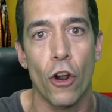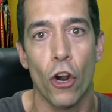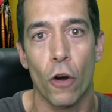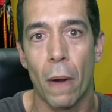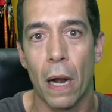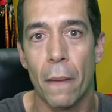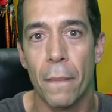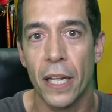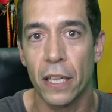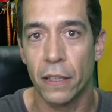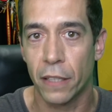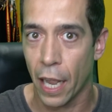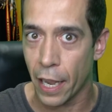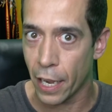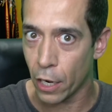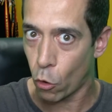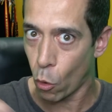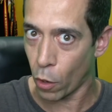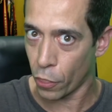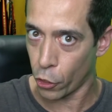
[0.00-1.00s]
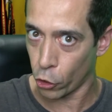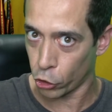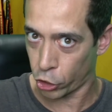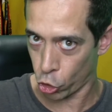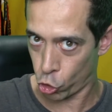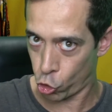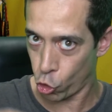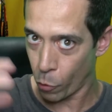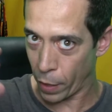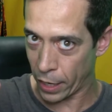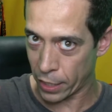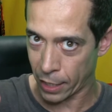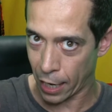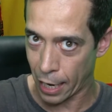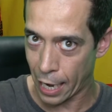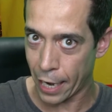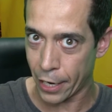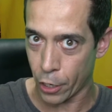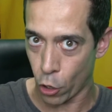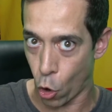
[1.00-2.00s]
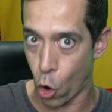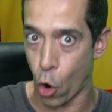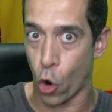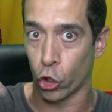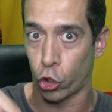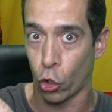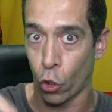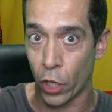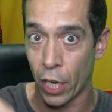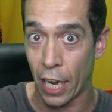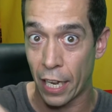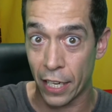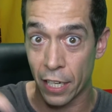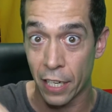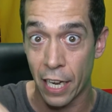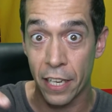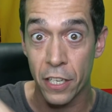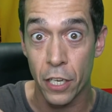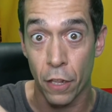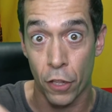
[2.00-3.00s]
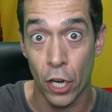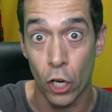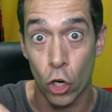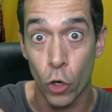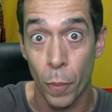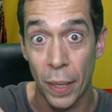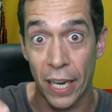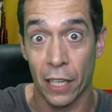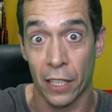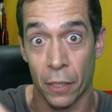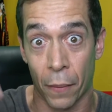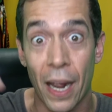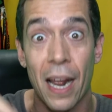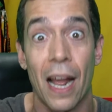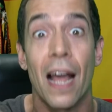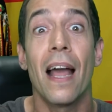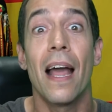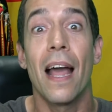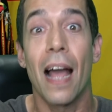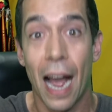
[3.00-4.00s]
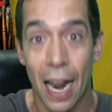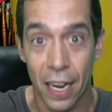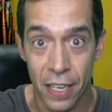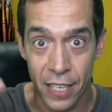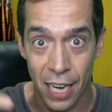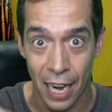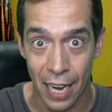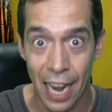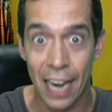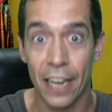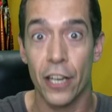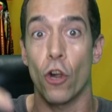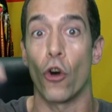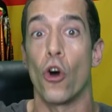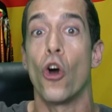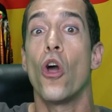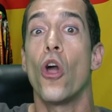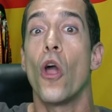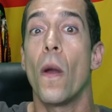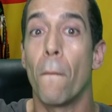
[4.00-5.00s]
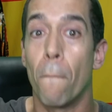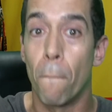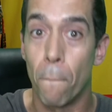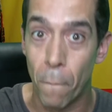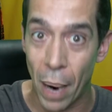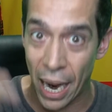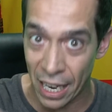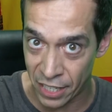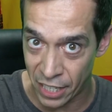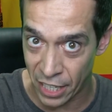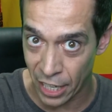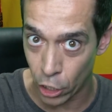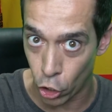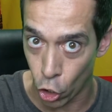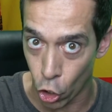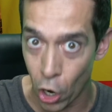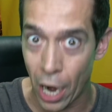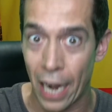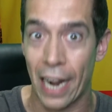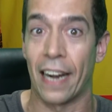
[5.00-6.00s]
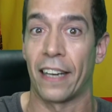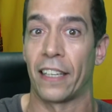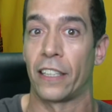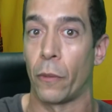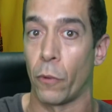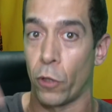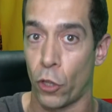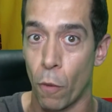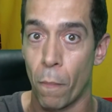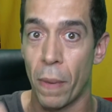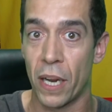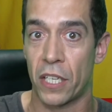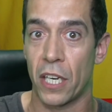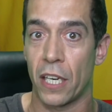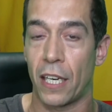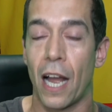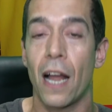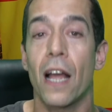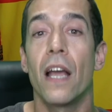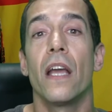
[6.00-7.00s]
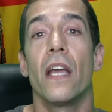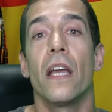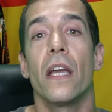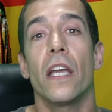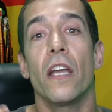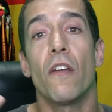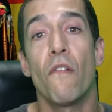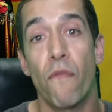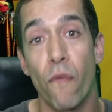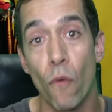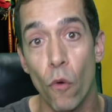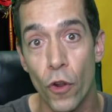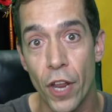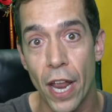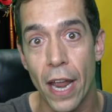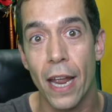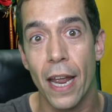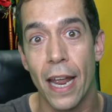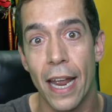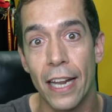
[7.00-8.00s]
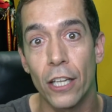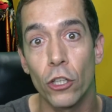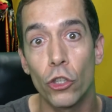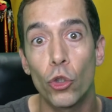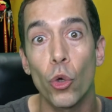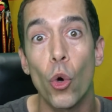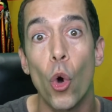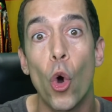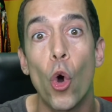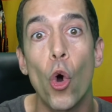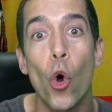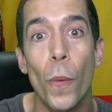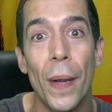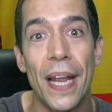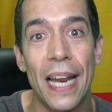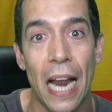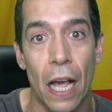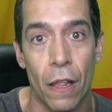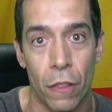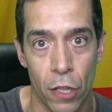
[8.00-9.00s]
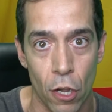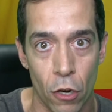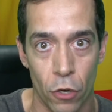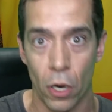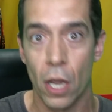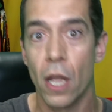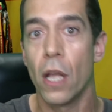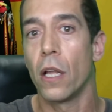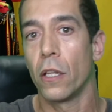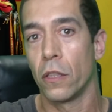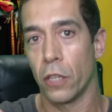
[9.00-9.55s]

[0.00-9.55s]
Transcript: que normalmente ahí cuando te sube el salario o toda la, la inyección económica te va al salario básico, a la retribución básica, influye en tu jubilación,